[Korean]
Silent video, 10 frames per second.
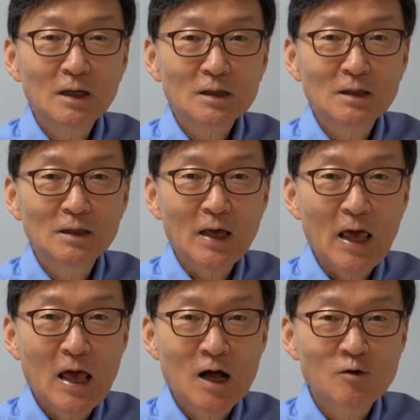그
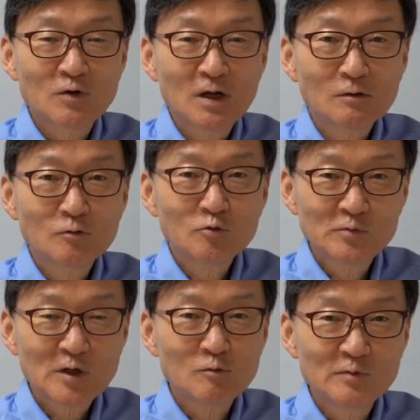해양국이라고
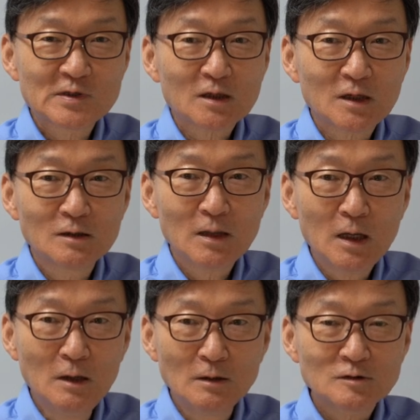
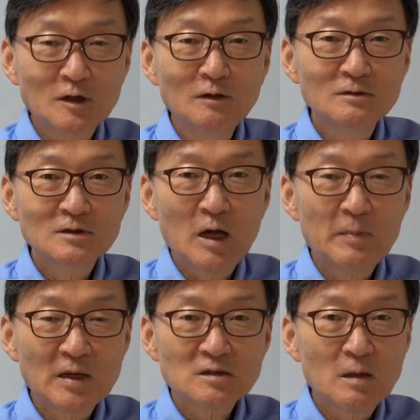꿈쩍꿈쩍뜨는데1 4
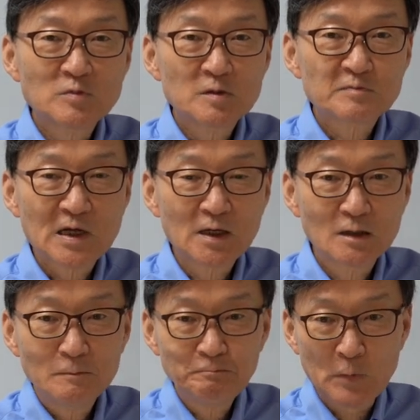3
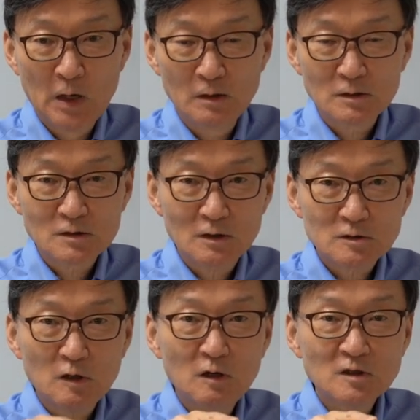4년은저
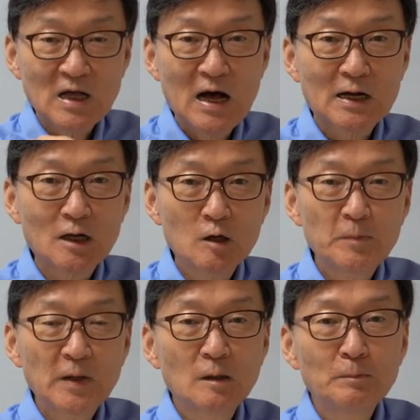서사라
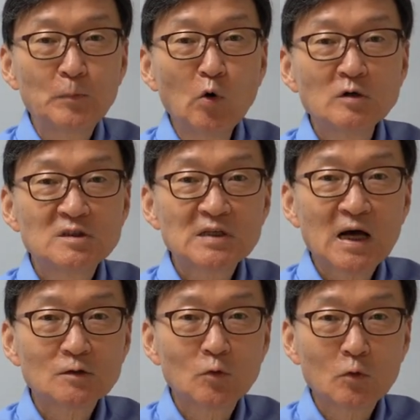옆에는
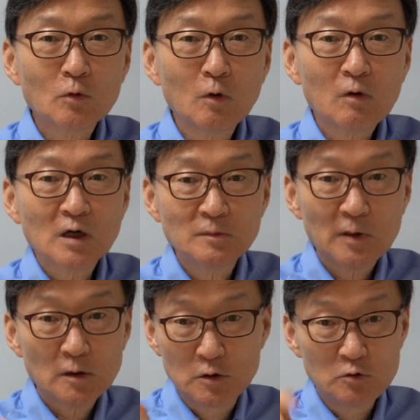
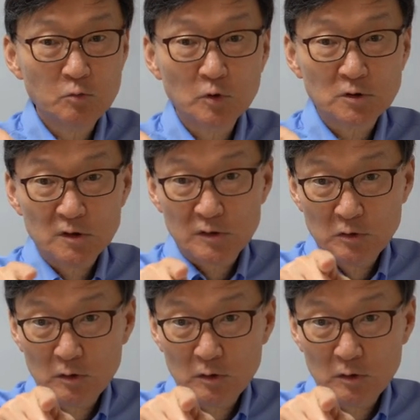모자도르고까지밖에 진출 못했어요.